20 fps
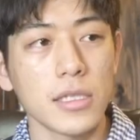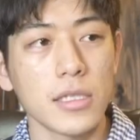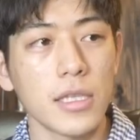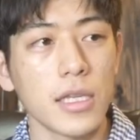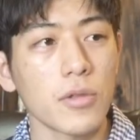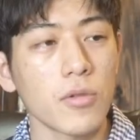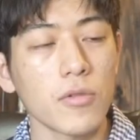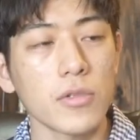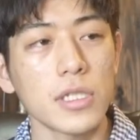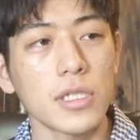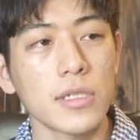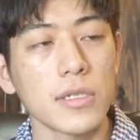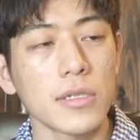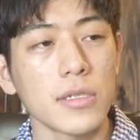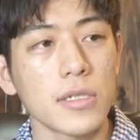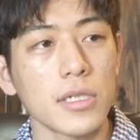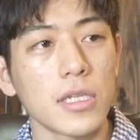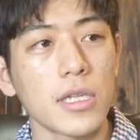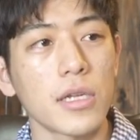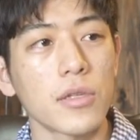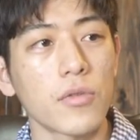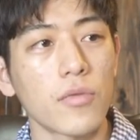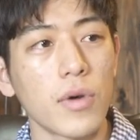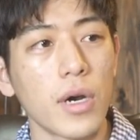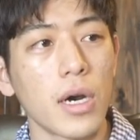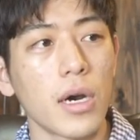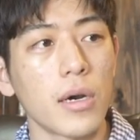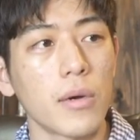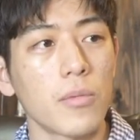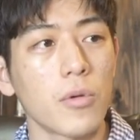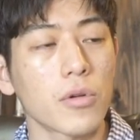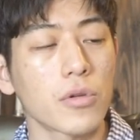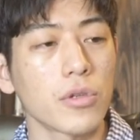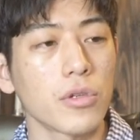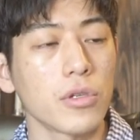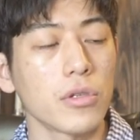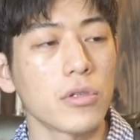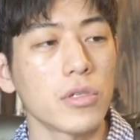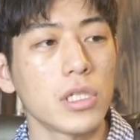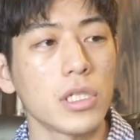で当日いたのは僕
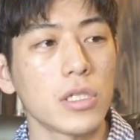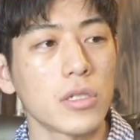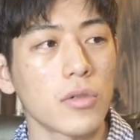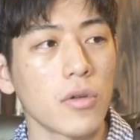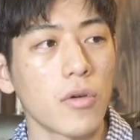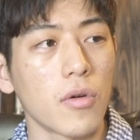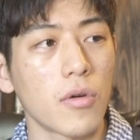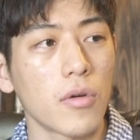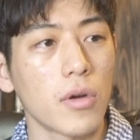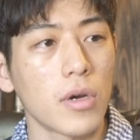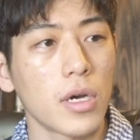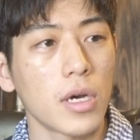の友人と